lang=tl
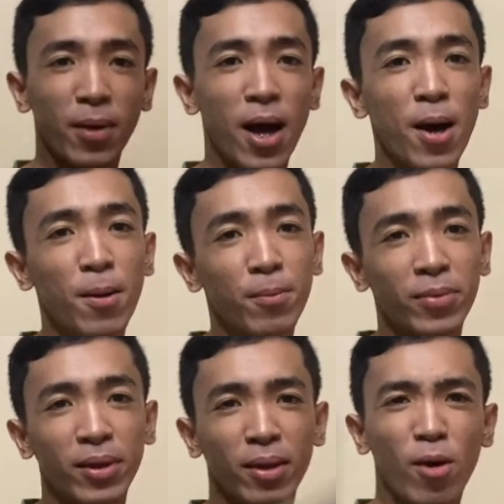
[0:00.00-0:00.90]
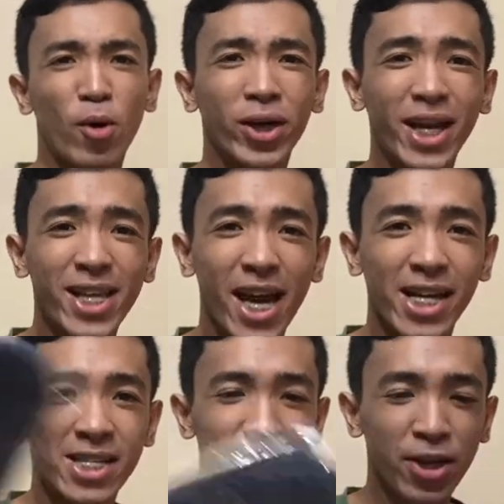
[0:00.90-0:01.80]
Um,
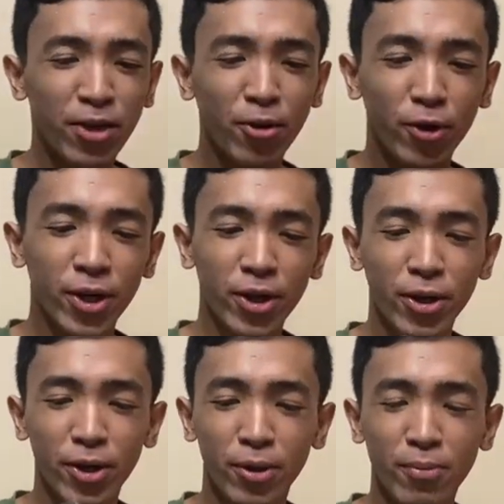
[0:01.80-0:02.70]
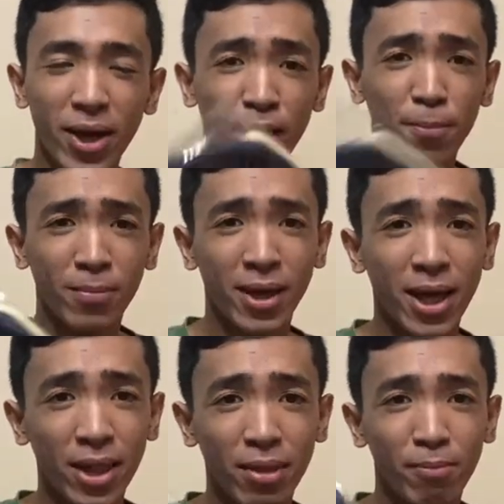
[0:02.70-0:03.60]
organizer or makeup
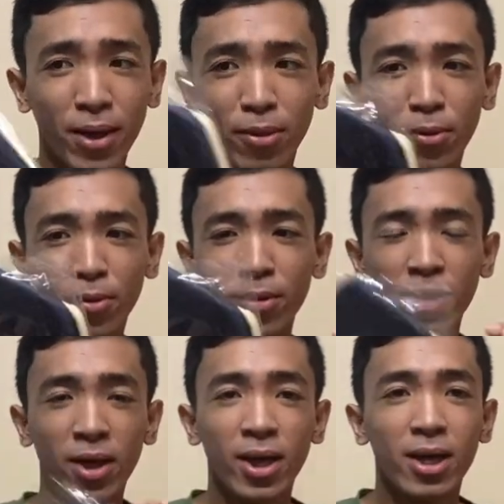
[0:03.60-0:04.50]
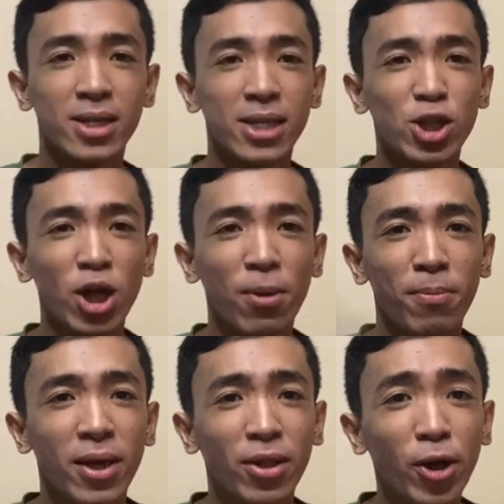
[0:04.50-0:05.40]
kit ba to? sa
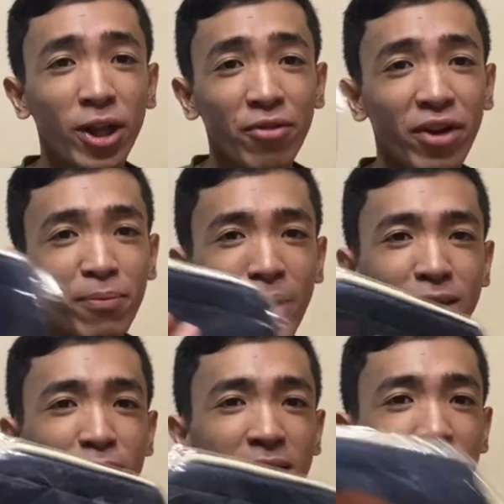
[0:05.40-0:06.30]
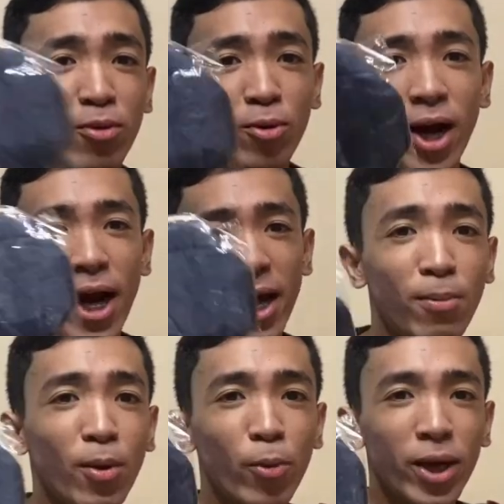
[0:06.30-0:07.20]
Shopee, 35 pesos lang to guys.
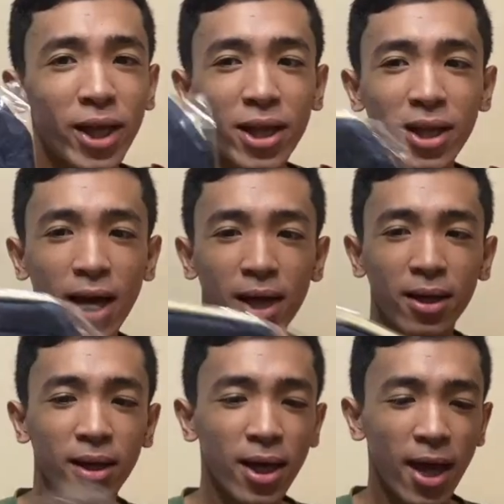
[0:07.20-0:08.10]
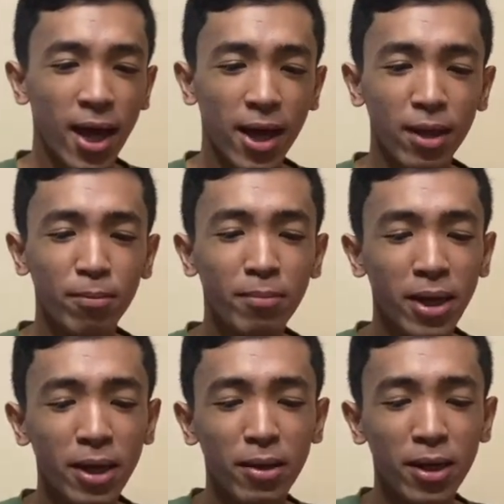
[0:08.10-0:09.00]
Sobrang worth it niya. And
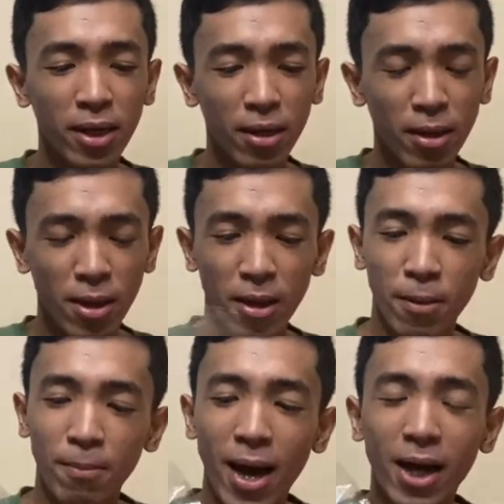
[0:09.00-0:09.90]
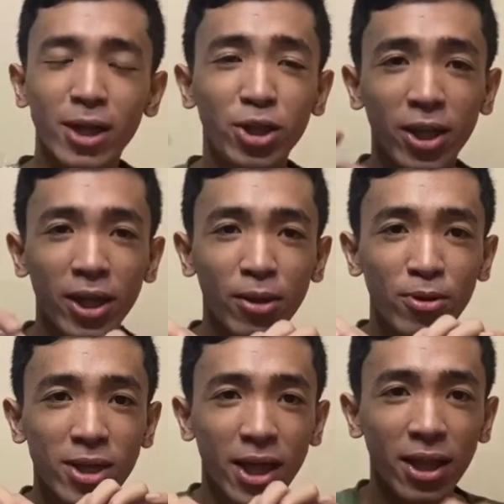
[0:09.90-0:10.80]
may bakal siya
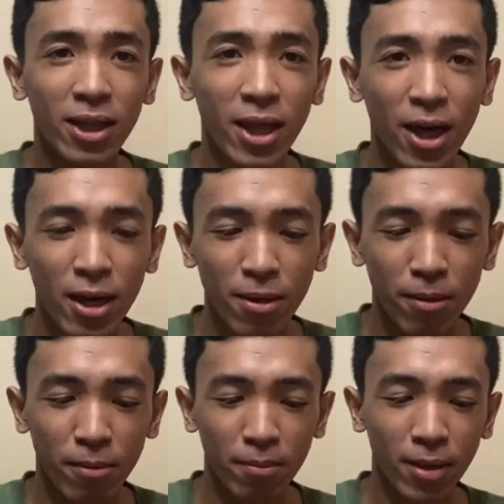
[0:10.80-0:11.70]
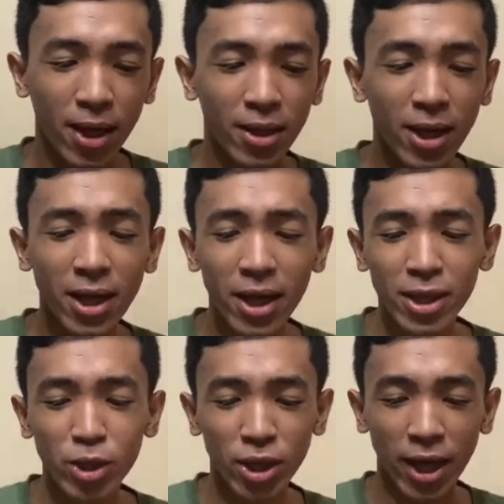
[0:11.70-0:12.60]
dito sa gitna. Maganda na
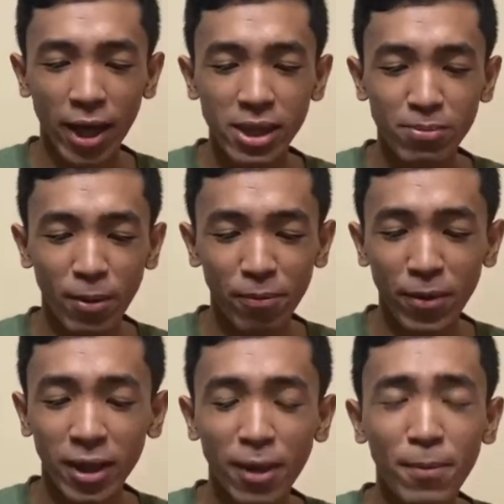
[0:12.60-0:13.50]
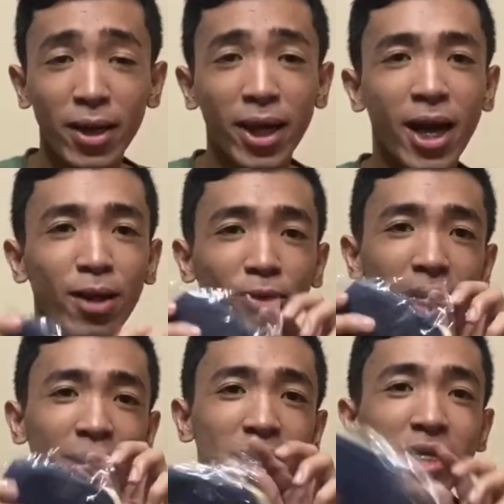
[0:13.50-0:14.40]
rin siya guys. Perfect na pang regalo
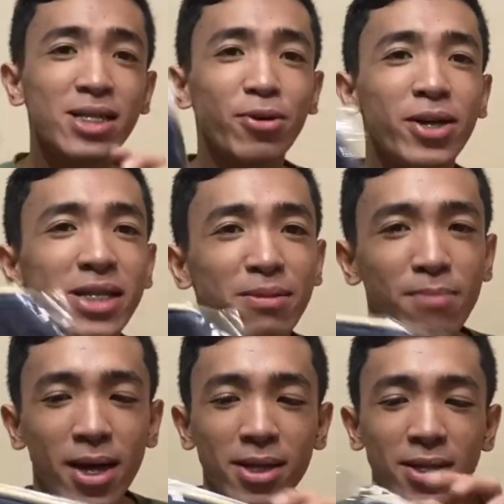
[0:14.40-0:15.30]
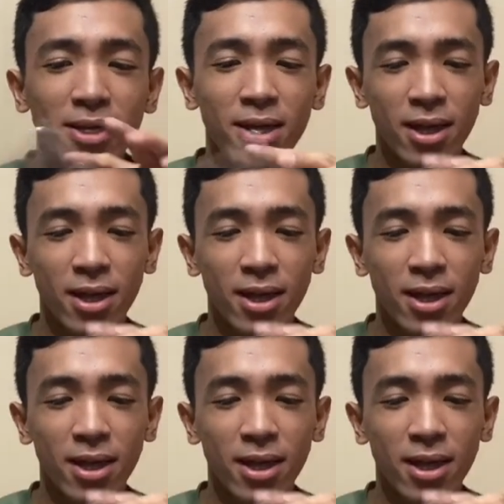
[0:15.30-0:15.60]
din this Christmas.